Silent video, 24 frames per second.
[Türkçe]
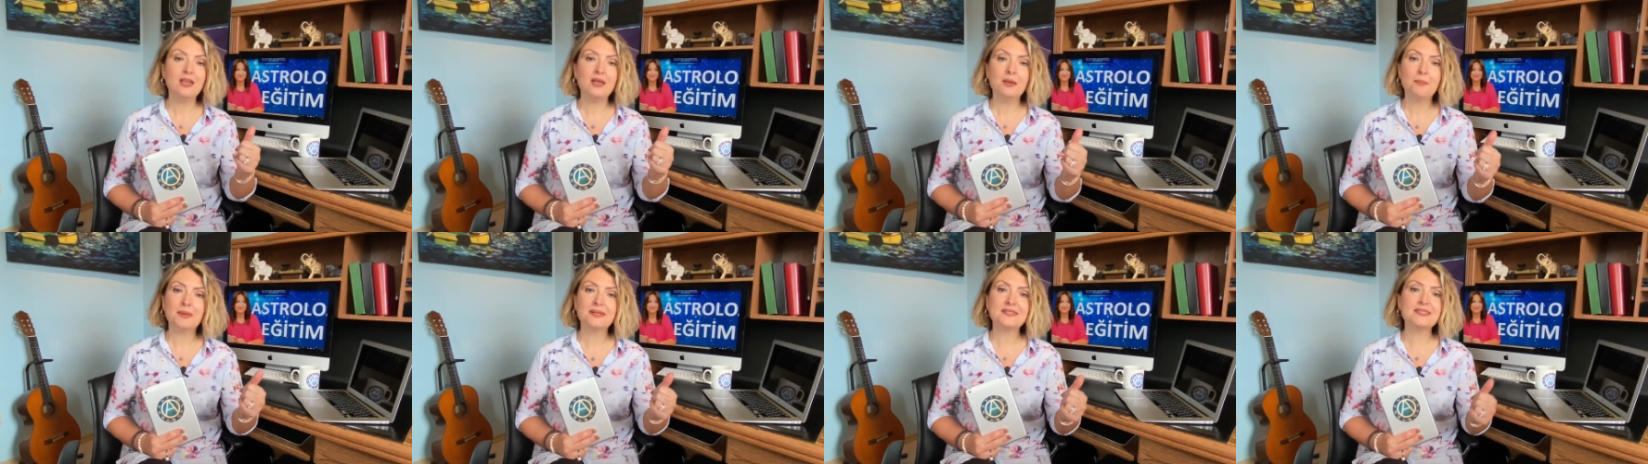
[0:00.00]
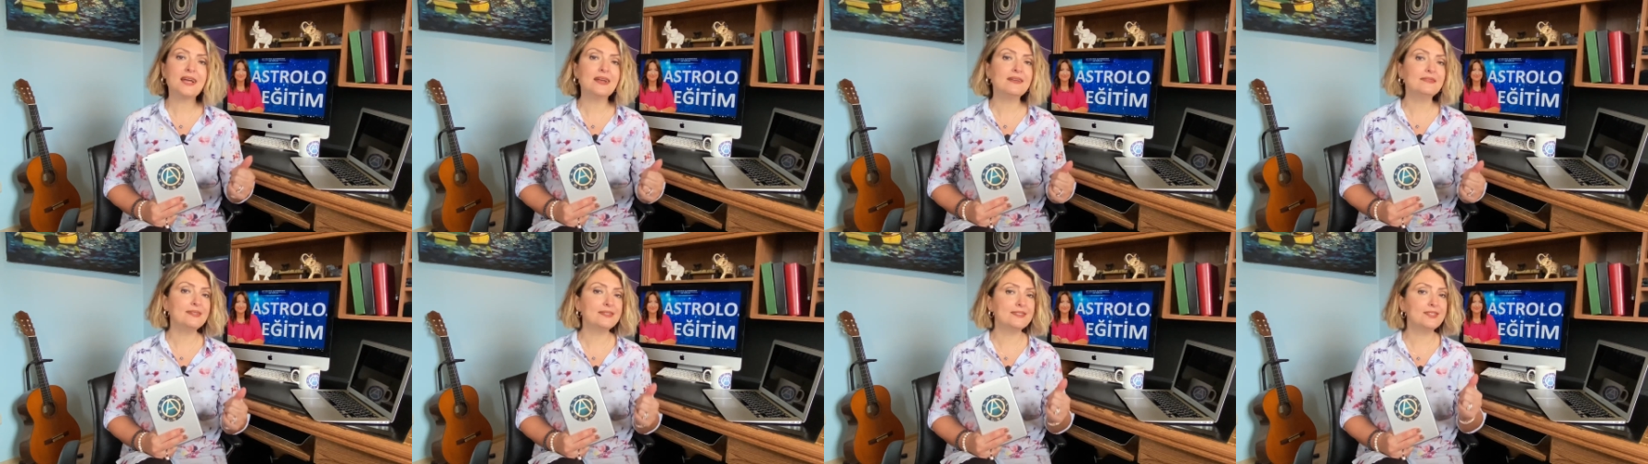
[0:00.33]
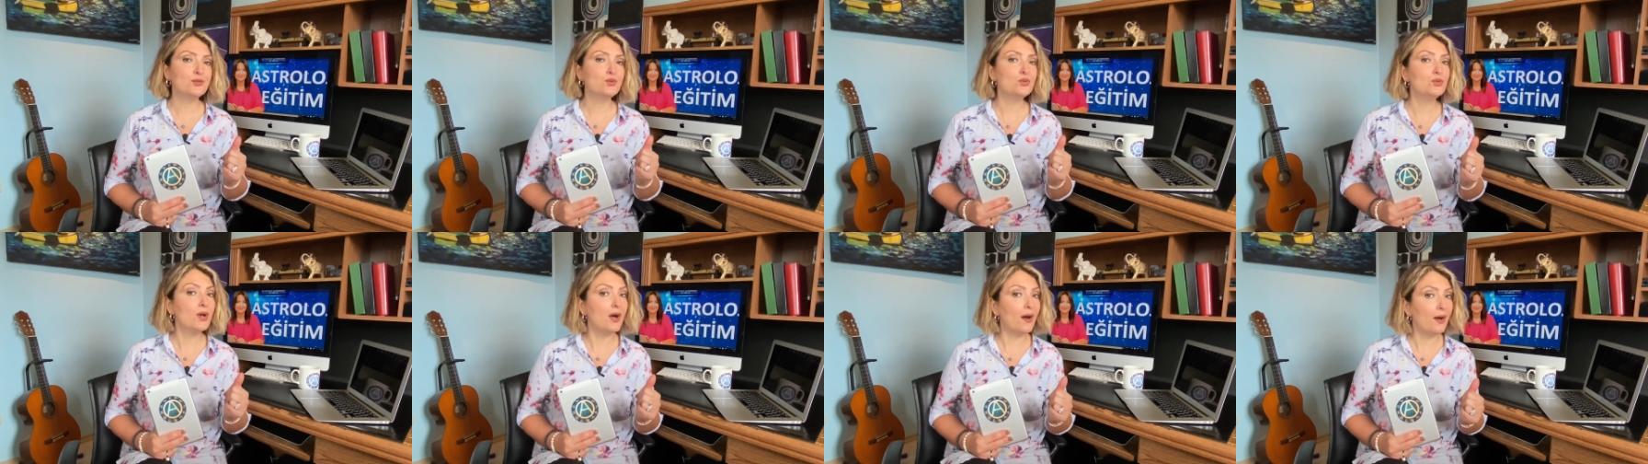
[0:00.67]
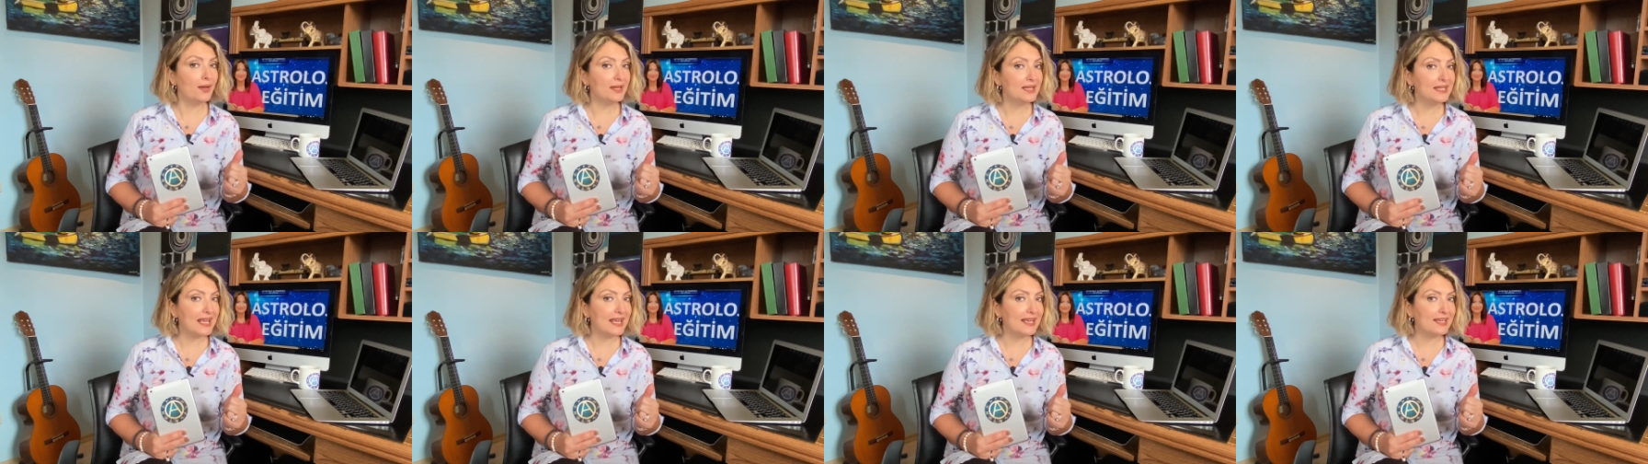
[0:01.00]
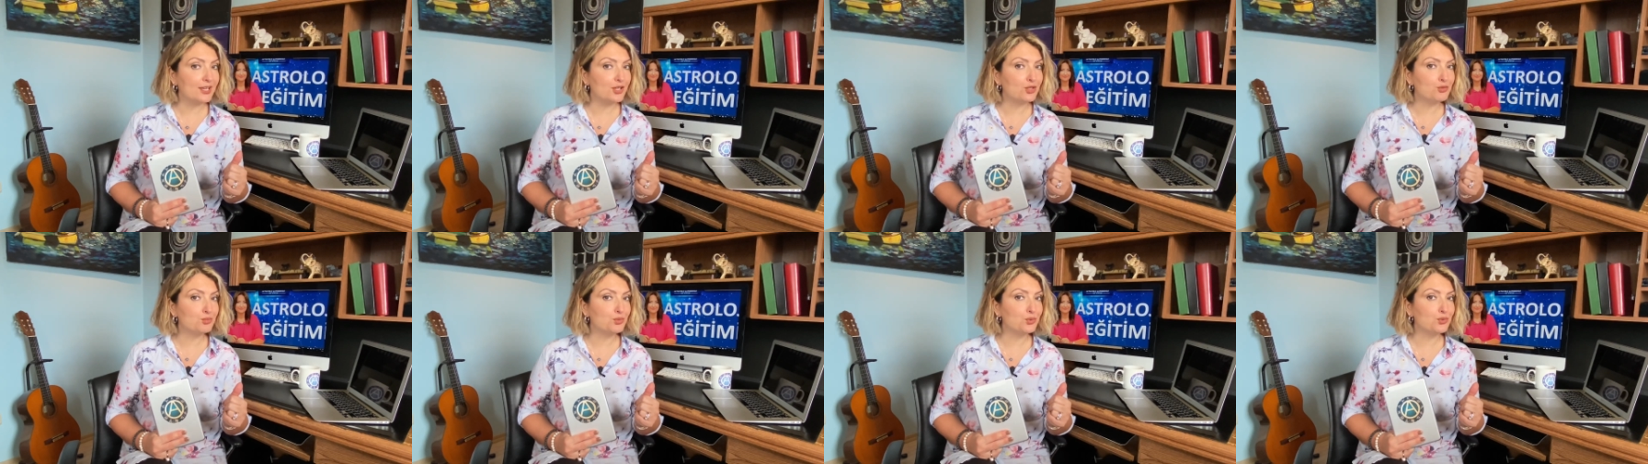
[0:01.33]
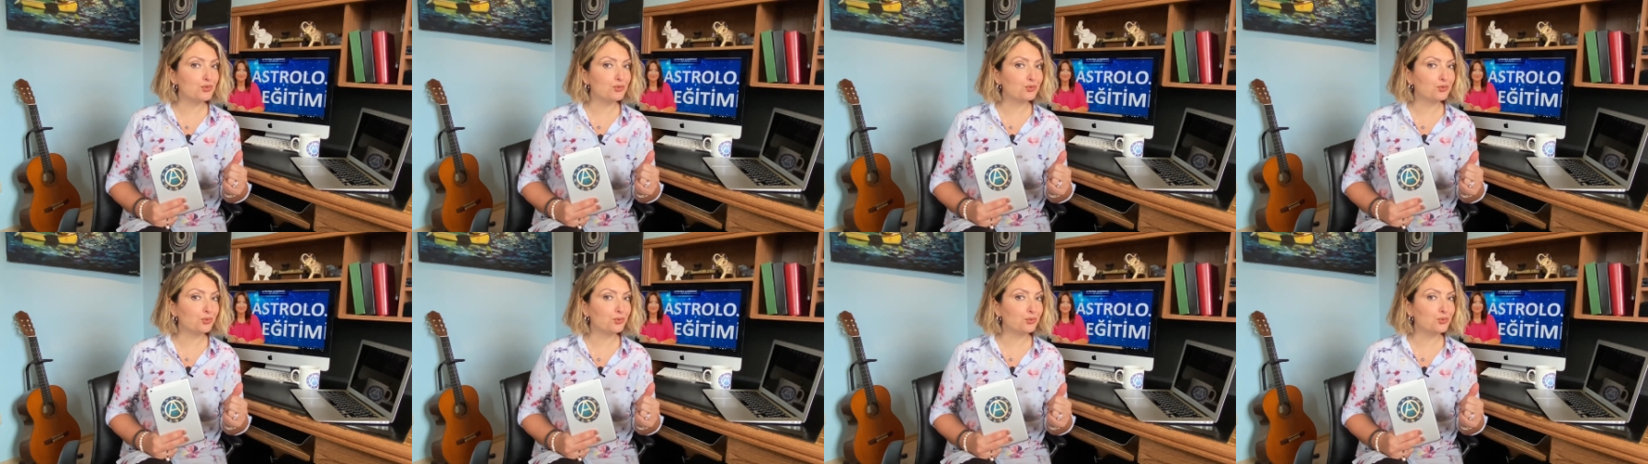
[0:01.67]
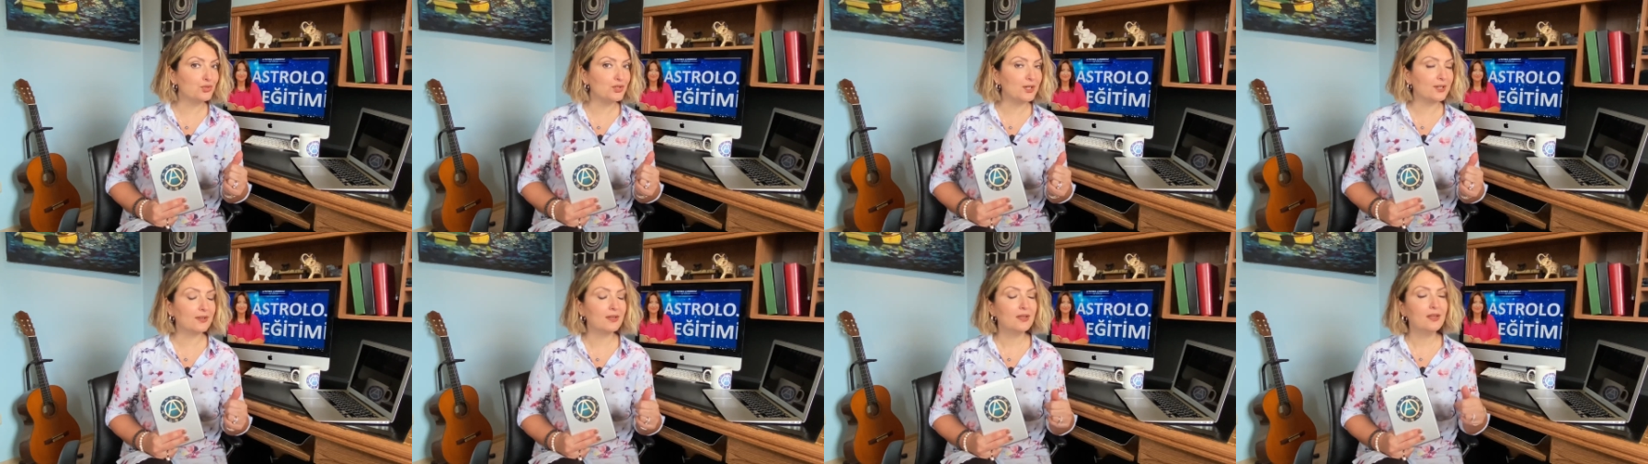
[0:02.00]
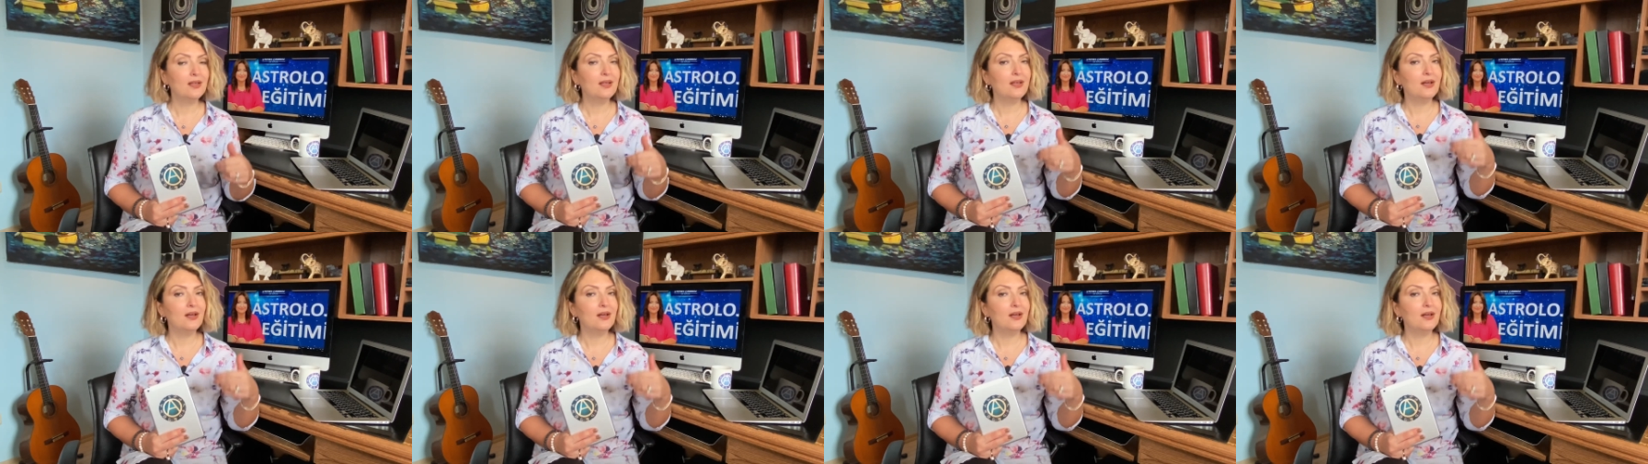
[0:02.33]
Pazartesi günü Ay Yengeç burcunda olacak.